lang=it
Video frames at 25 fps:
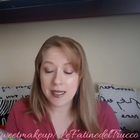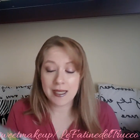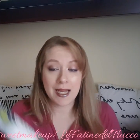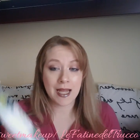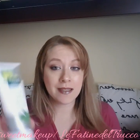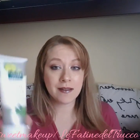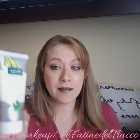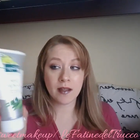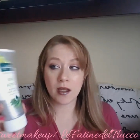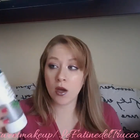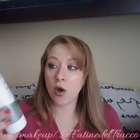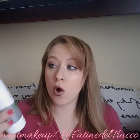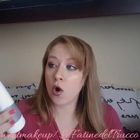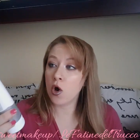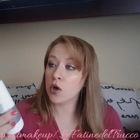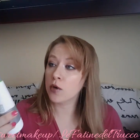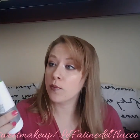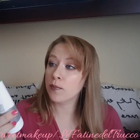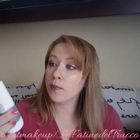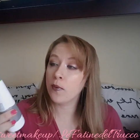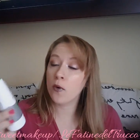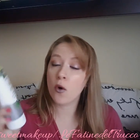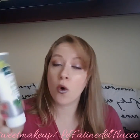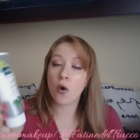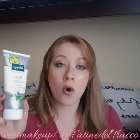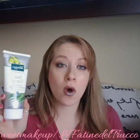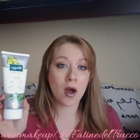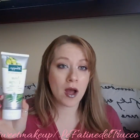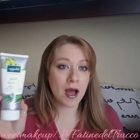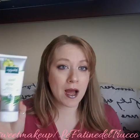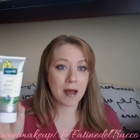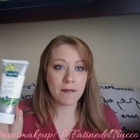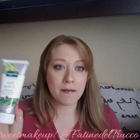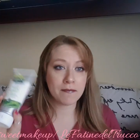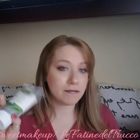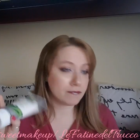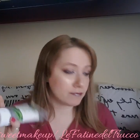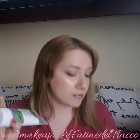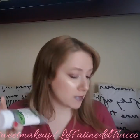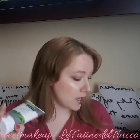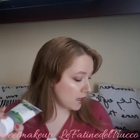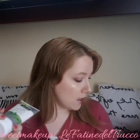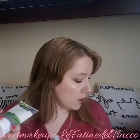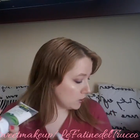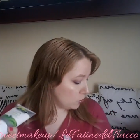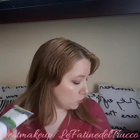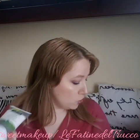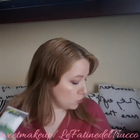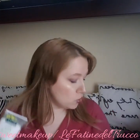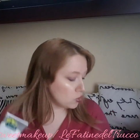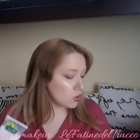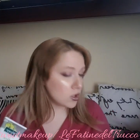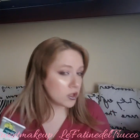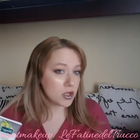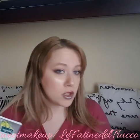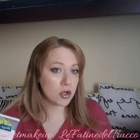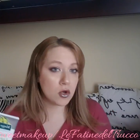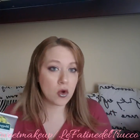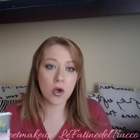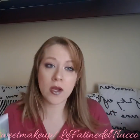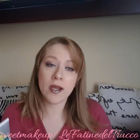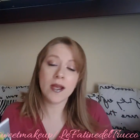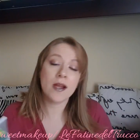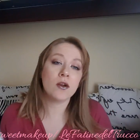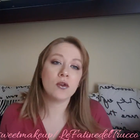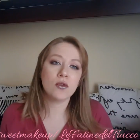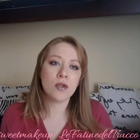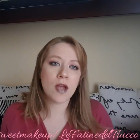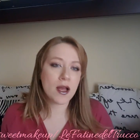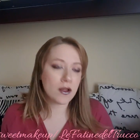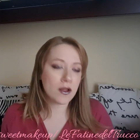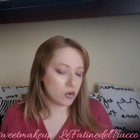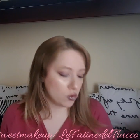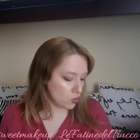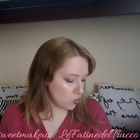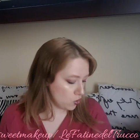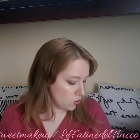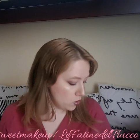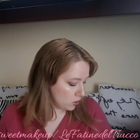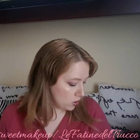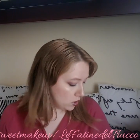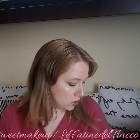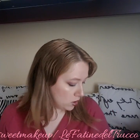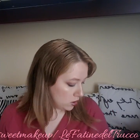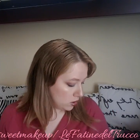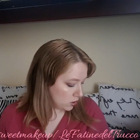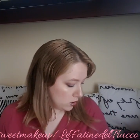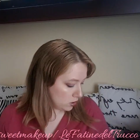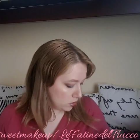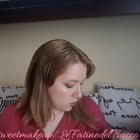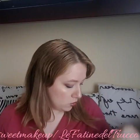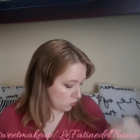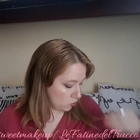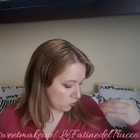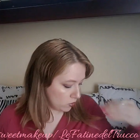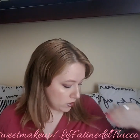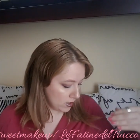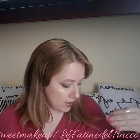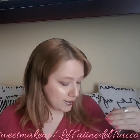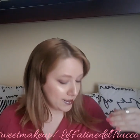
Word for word: latte corpo, um, ad ognuno di noi hanno dato uh,